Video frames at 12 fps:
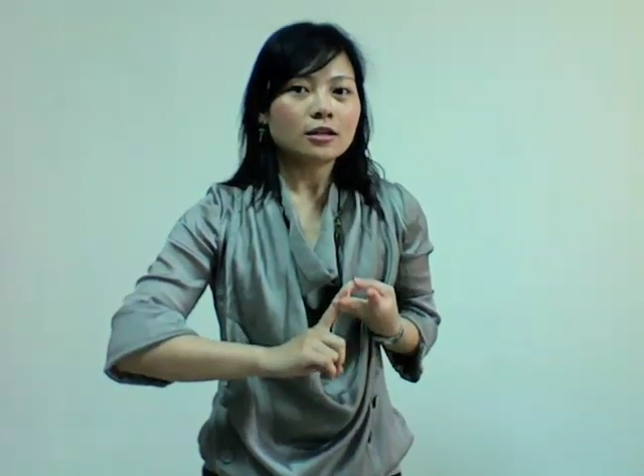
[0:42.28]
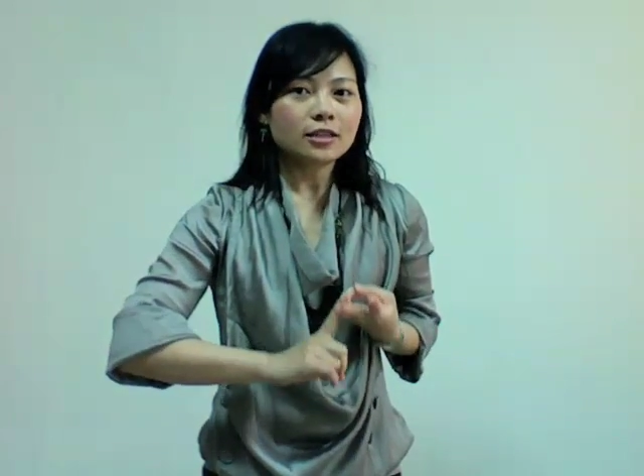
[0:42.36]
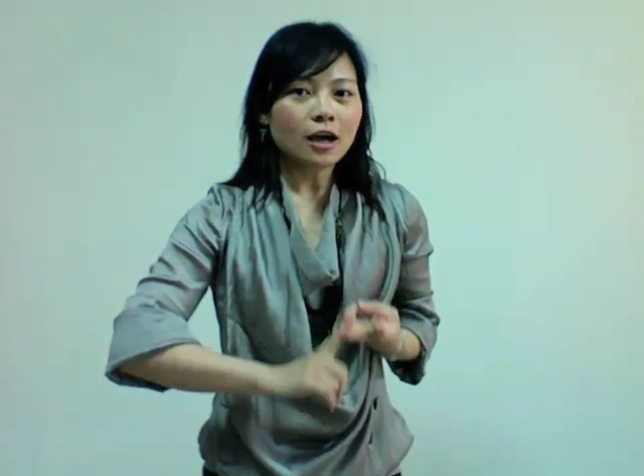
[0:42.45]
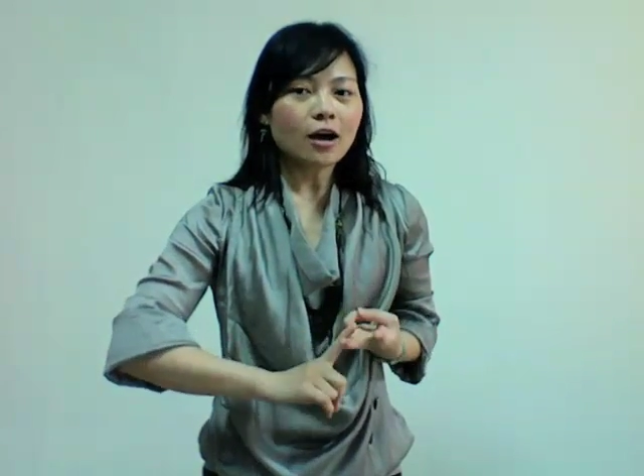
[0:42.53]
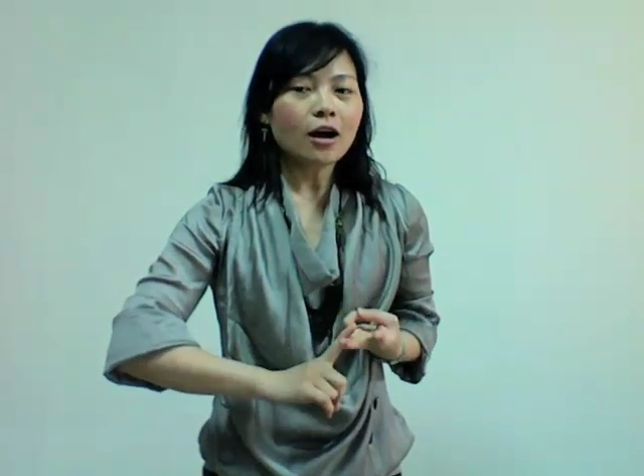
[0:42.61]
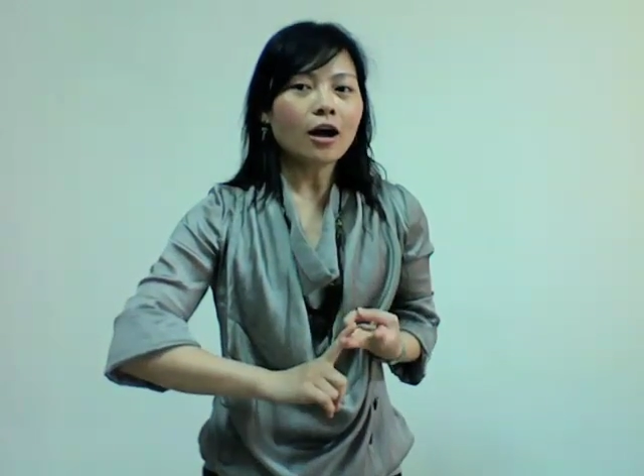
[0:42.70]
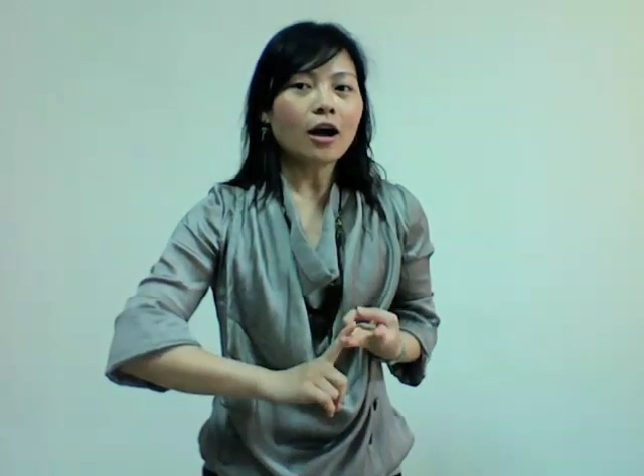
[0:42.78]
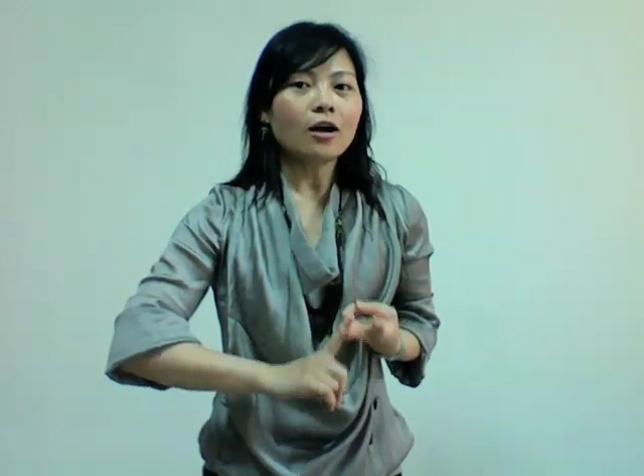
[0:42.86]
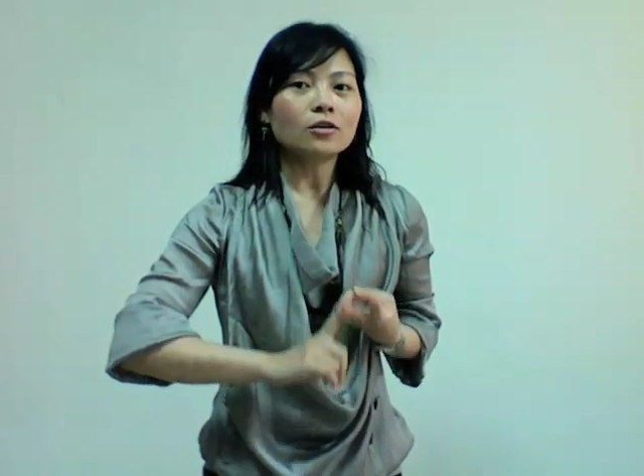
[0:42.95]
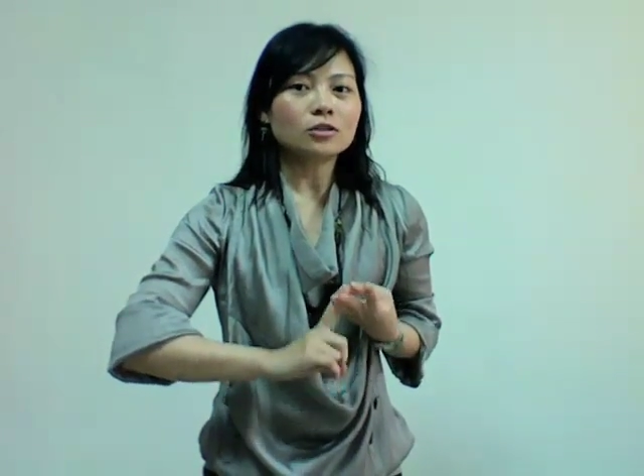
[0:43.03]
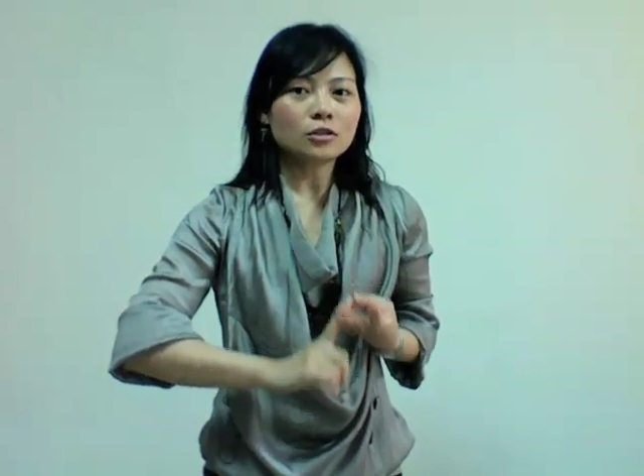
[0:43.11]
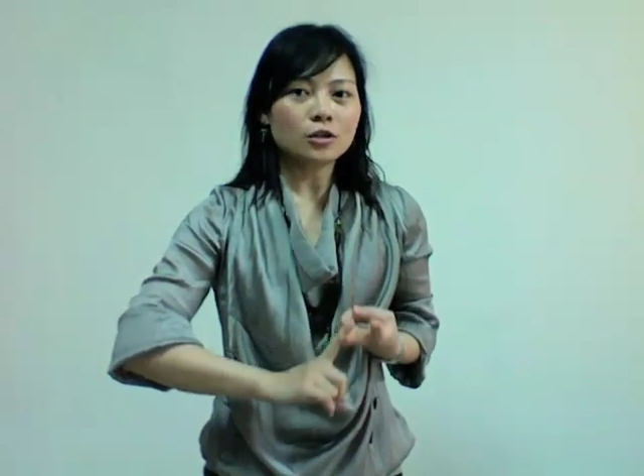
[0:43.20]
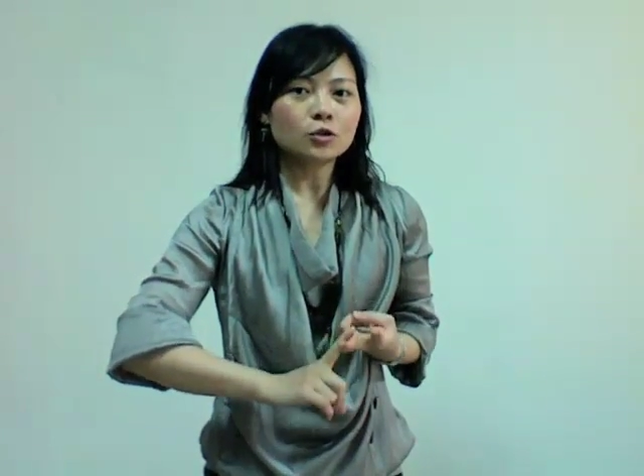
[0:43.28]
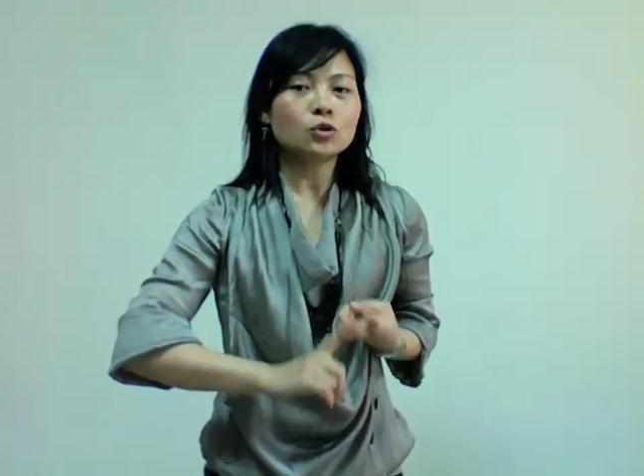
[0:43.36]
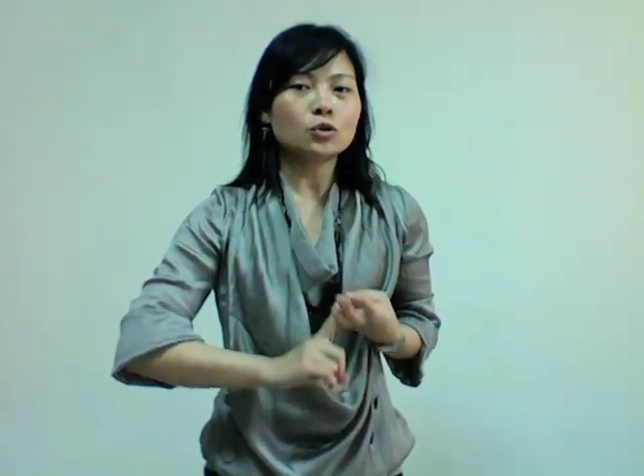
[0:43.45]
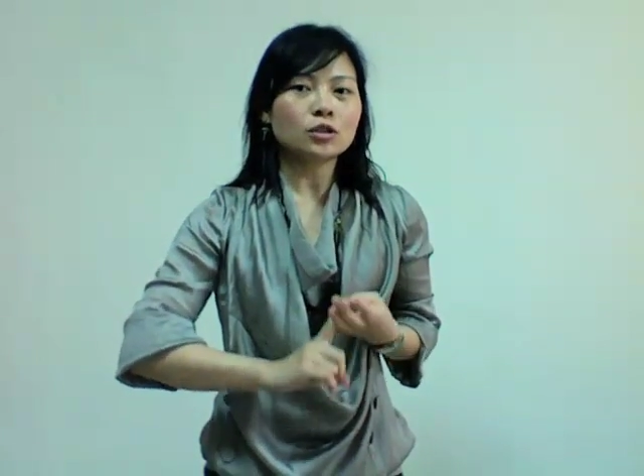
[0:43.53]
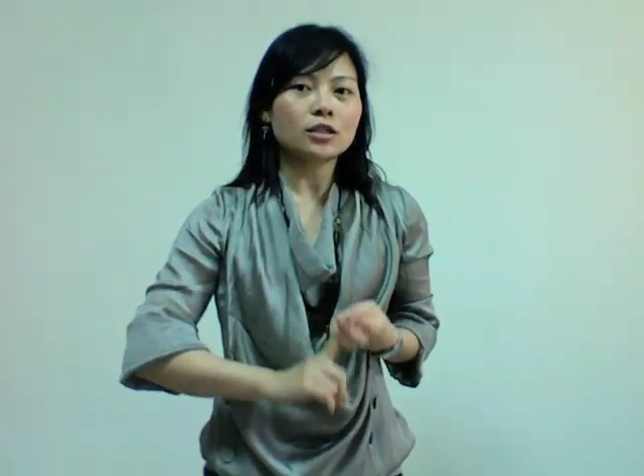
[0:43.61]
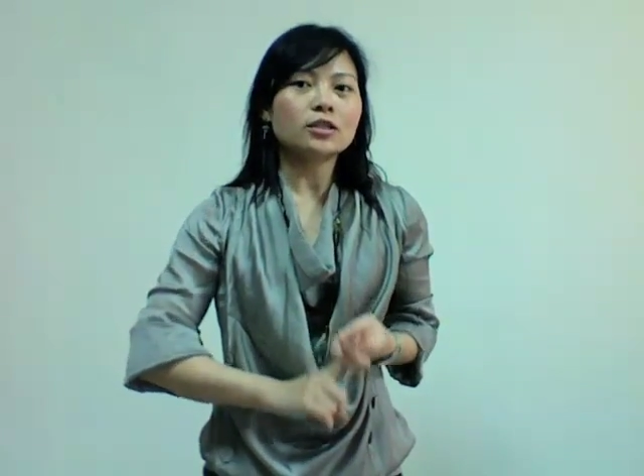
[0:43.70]
消耗、摄
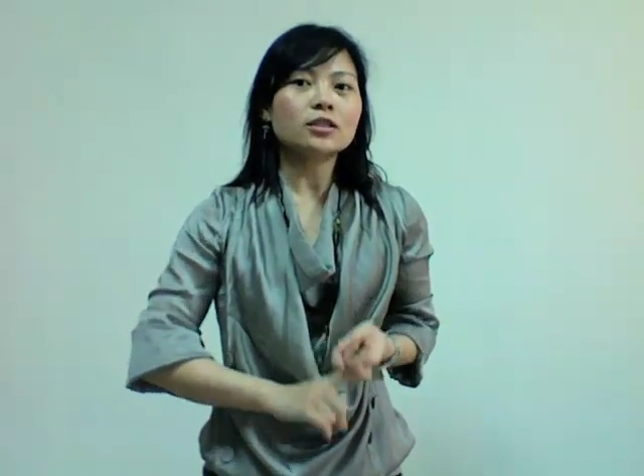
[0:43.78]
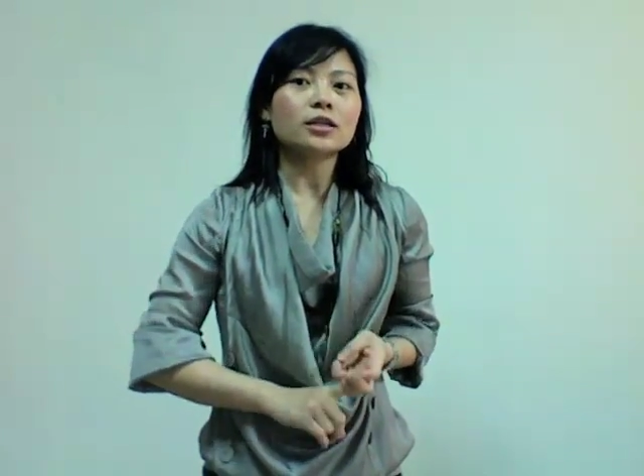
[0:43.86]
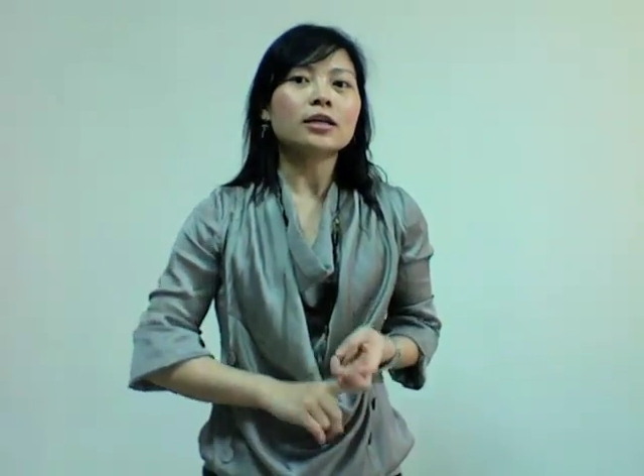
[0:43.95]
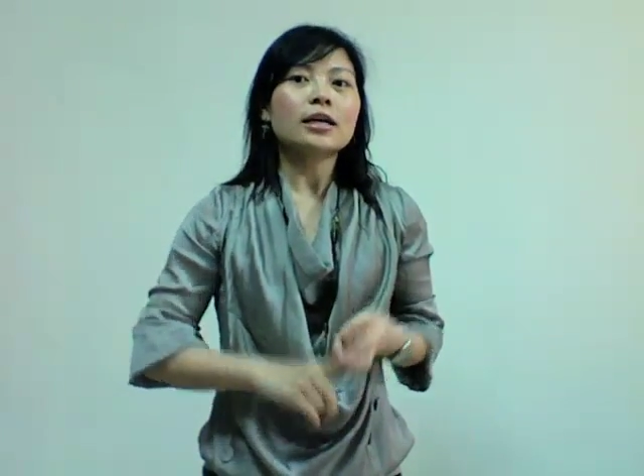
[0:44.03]
取等等